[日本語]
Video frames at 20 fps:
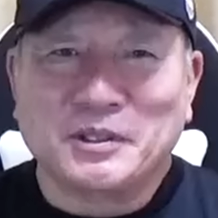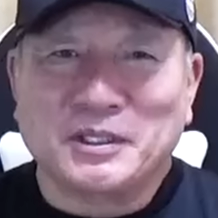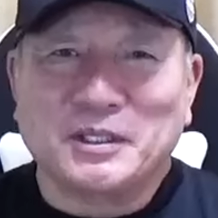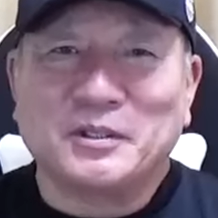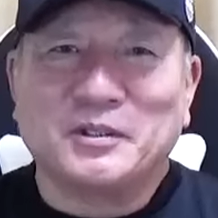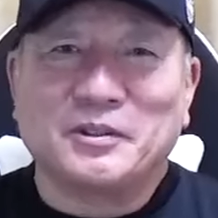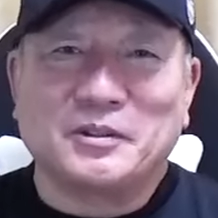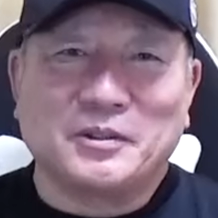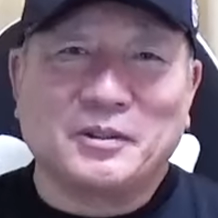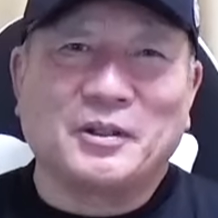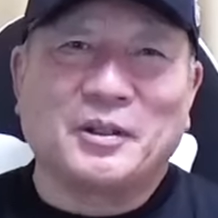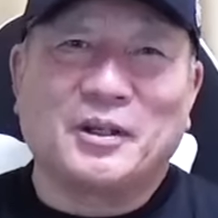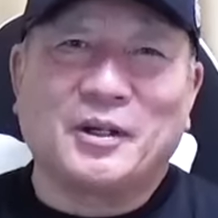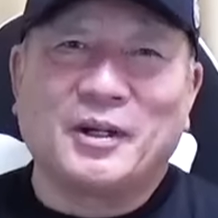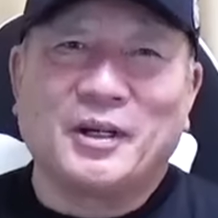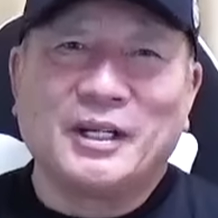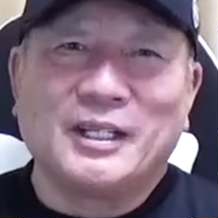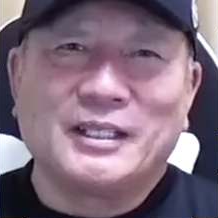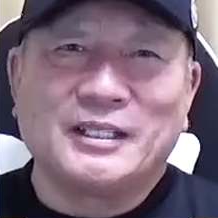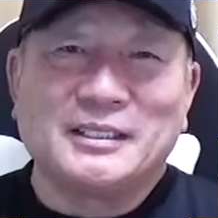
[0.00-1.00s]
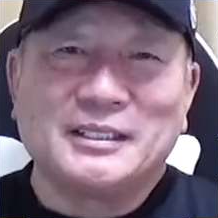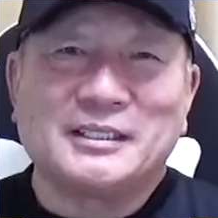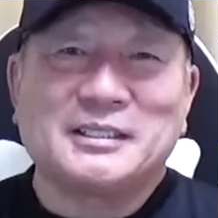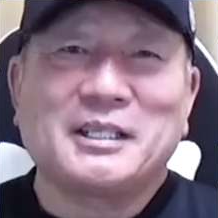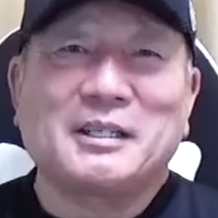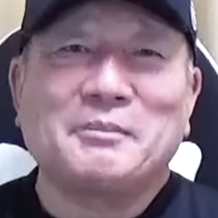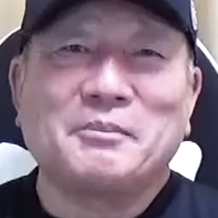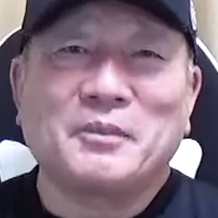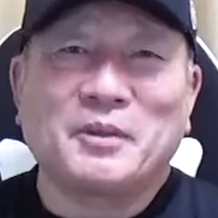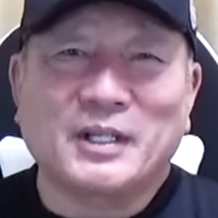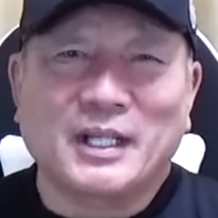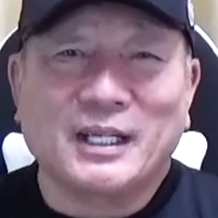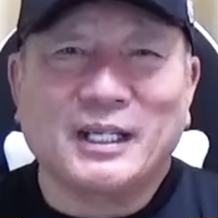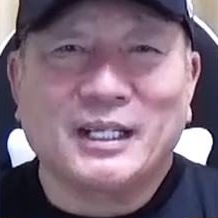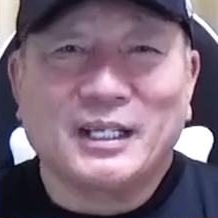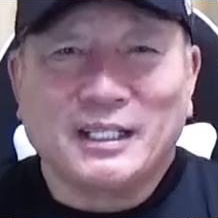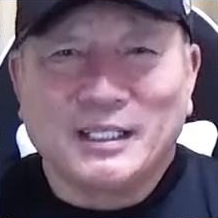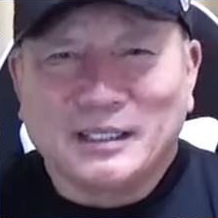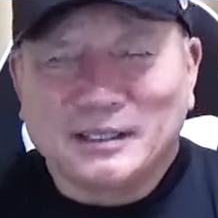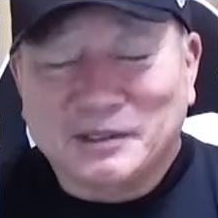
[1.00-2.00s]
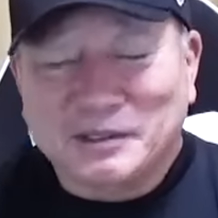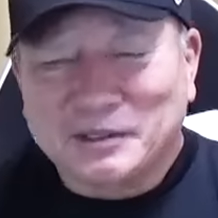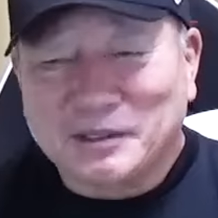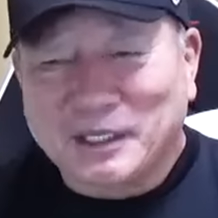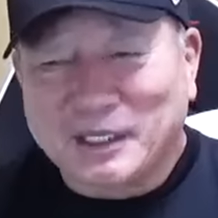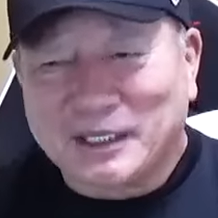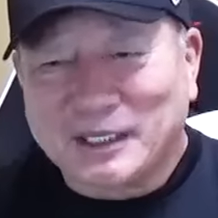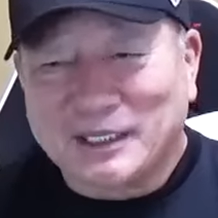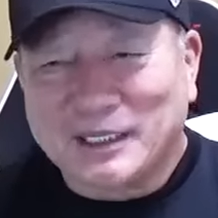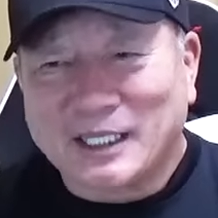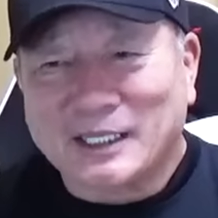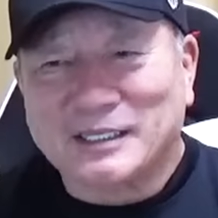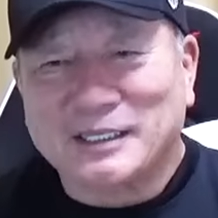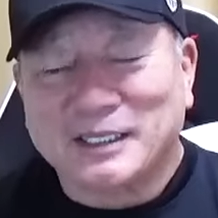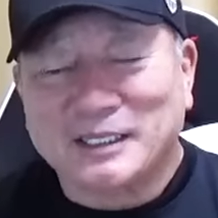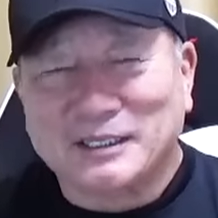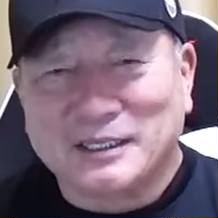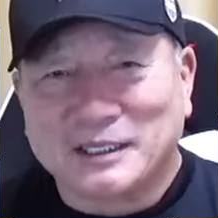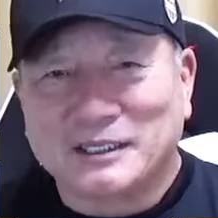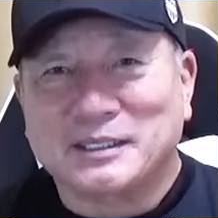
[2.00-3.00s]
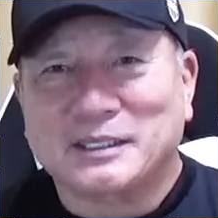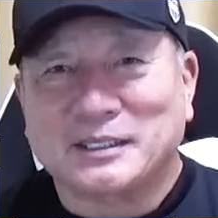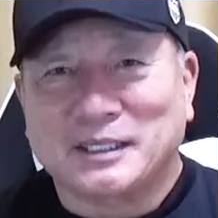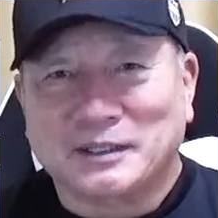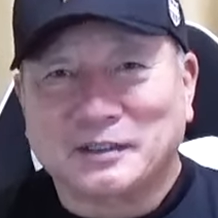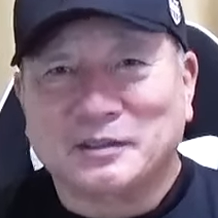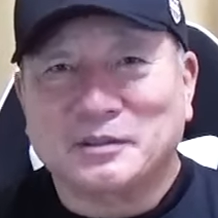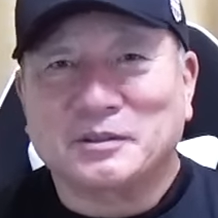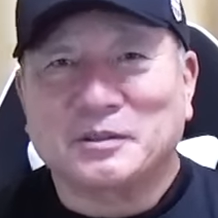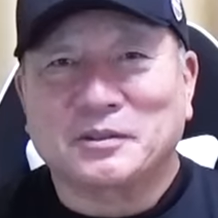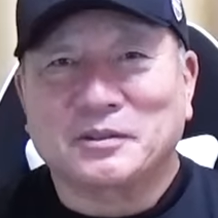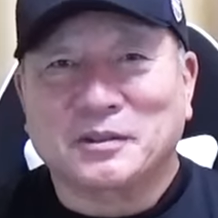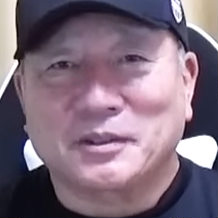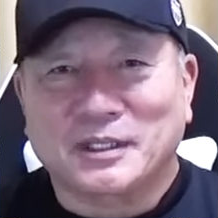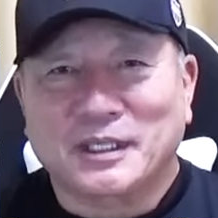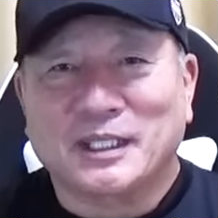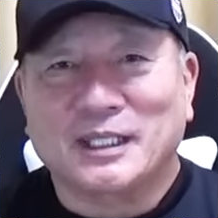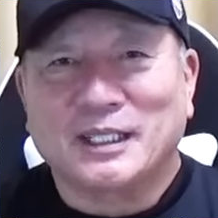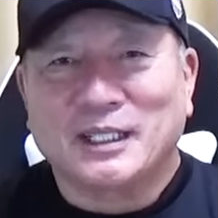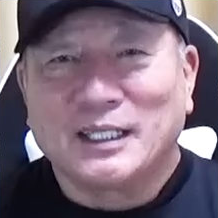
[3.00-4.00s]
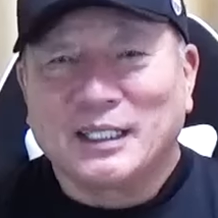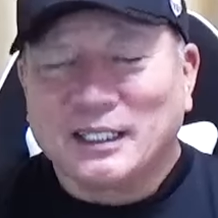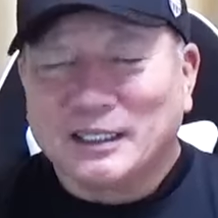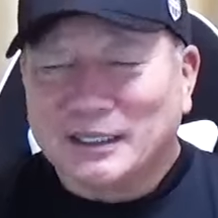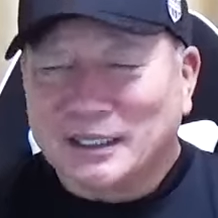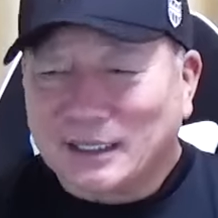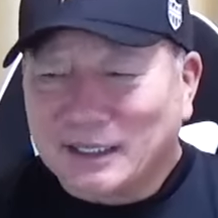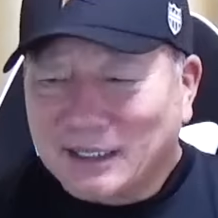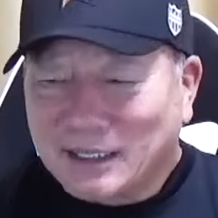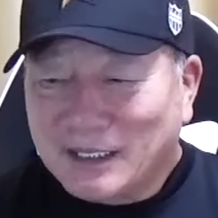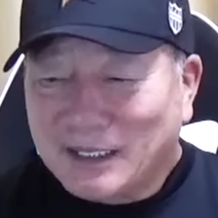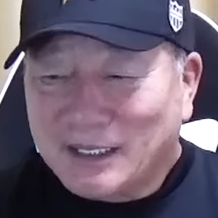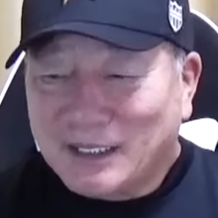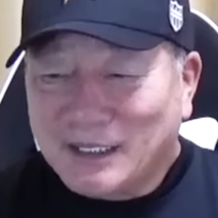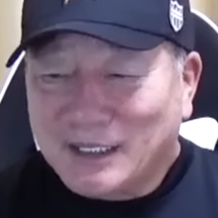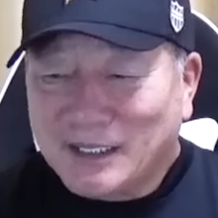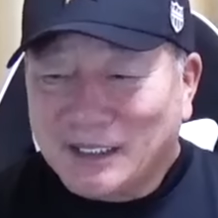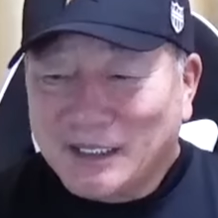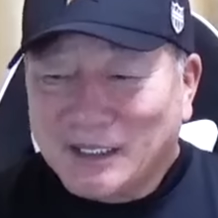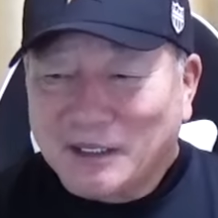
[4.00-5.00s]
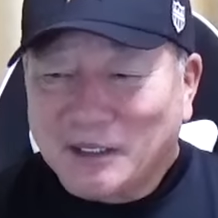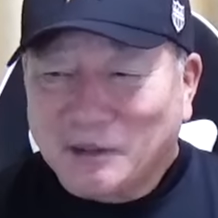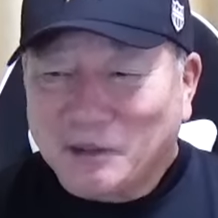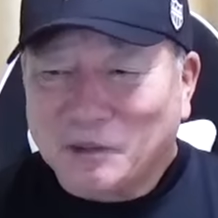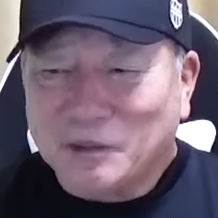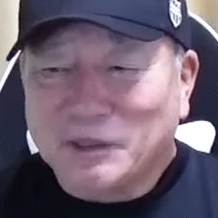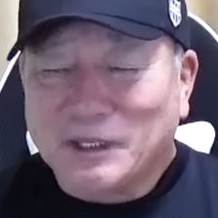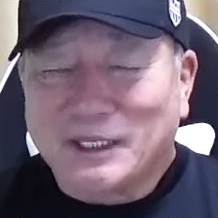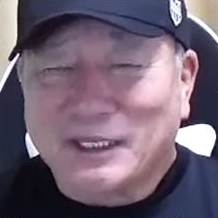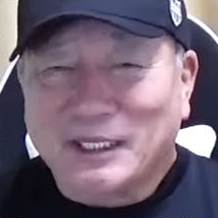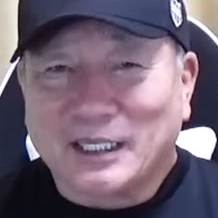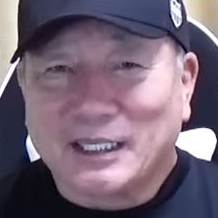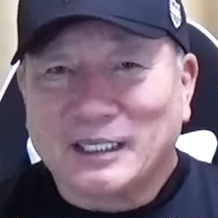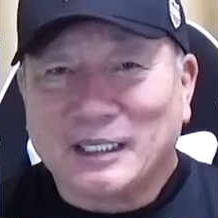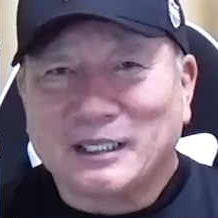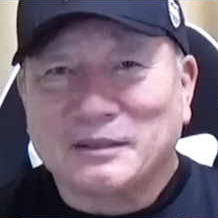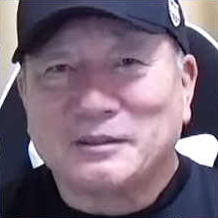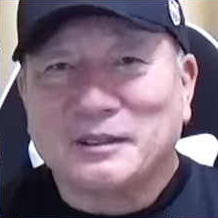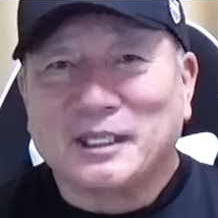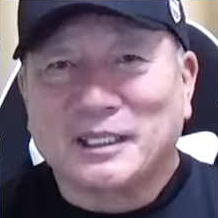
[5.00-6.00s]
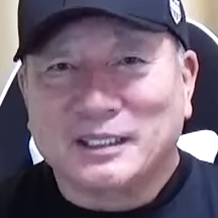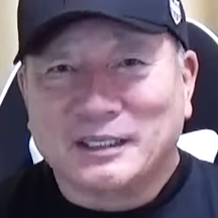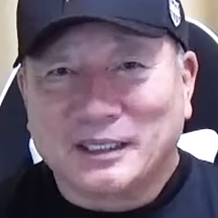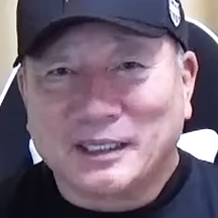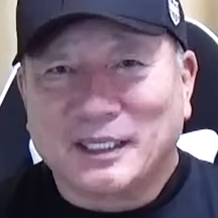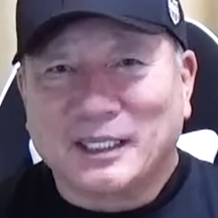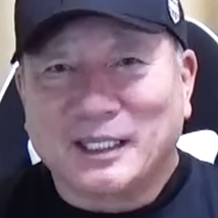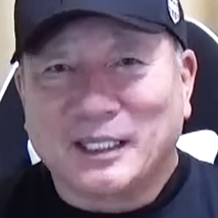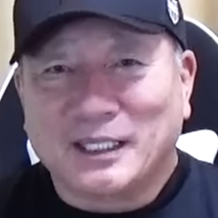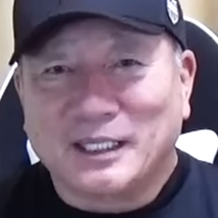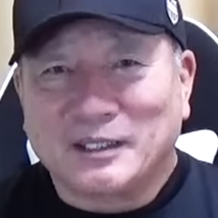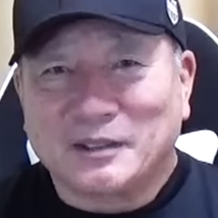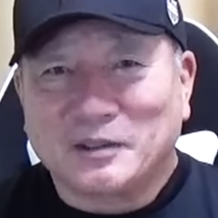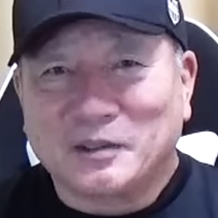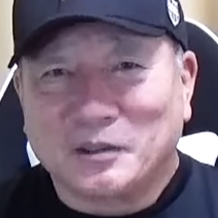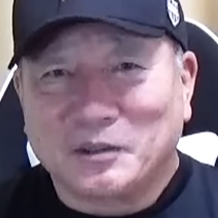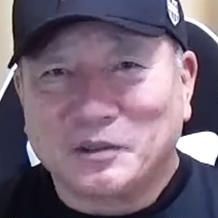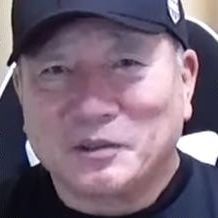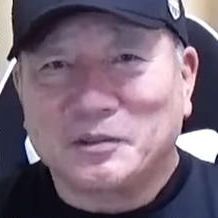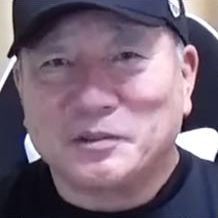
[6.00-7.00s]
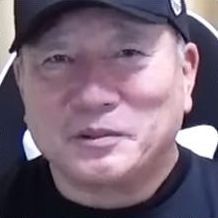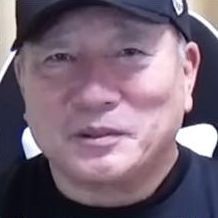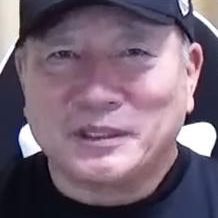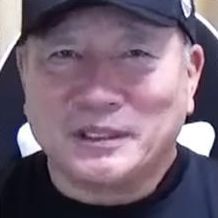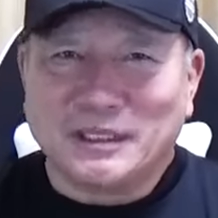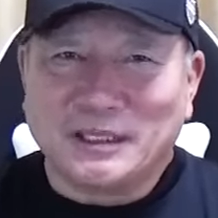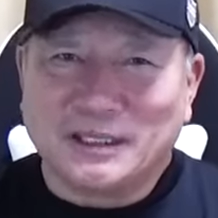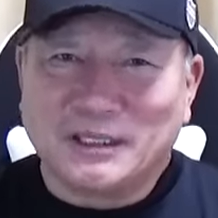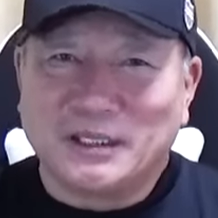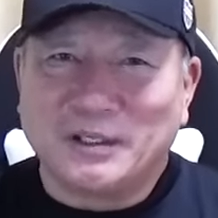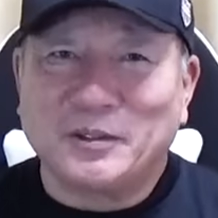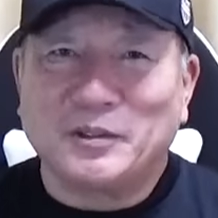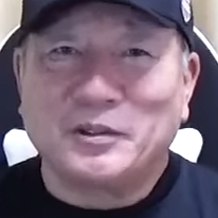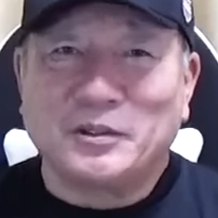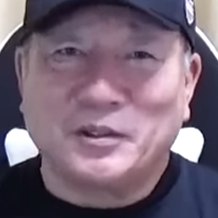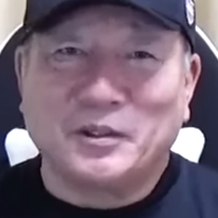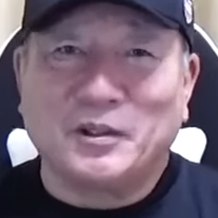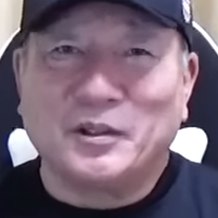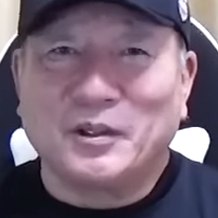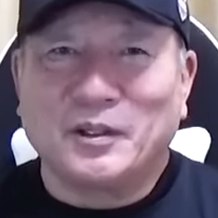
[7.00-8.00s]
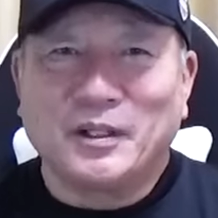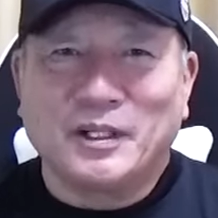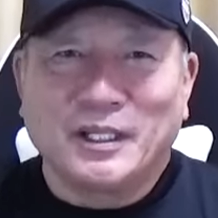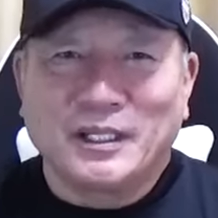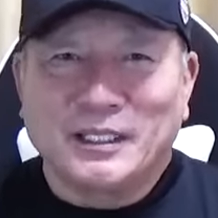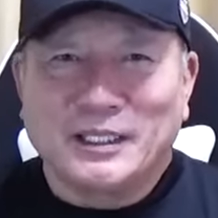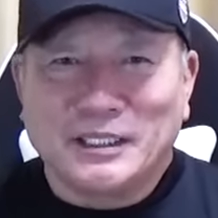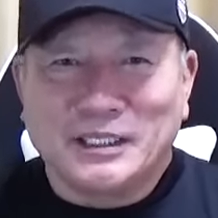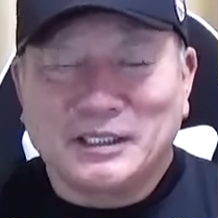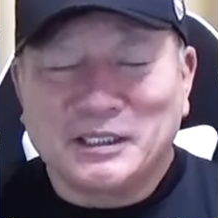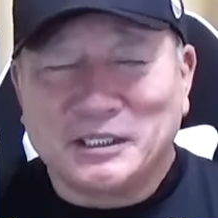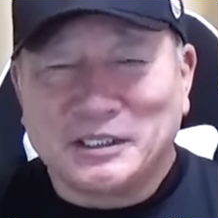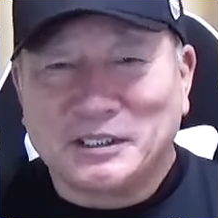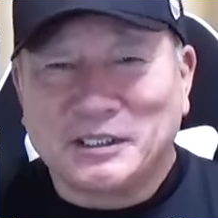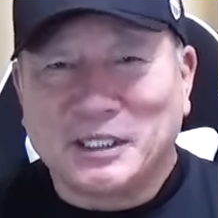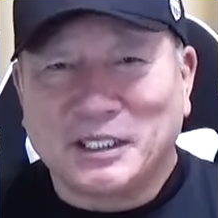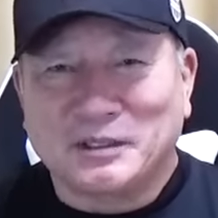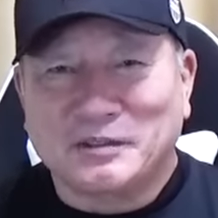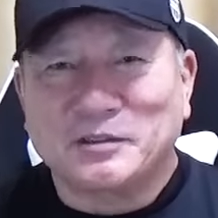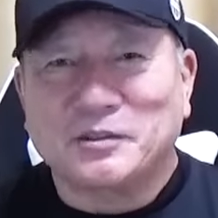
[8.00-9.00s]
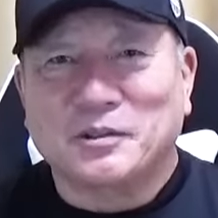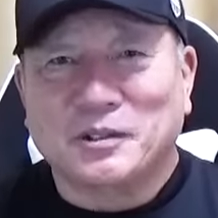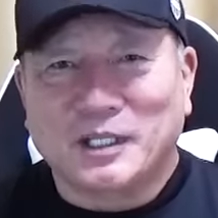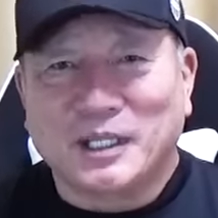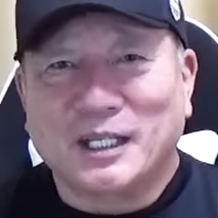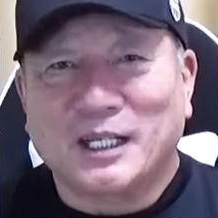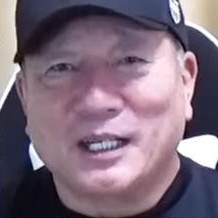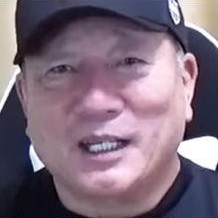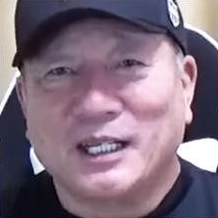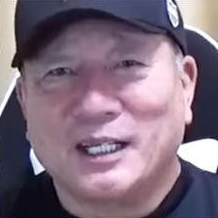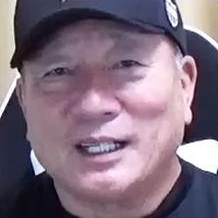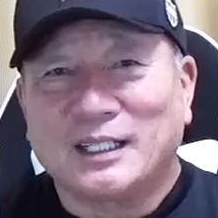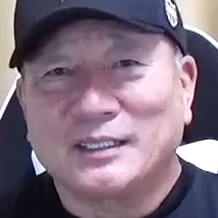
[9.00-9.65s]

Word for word: 勢いを2戦もね続けて出せ出せたということね、うん、ただ大谷がいなくなってどういうふうに勢いを維持していくのか、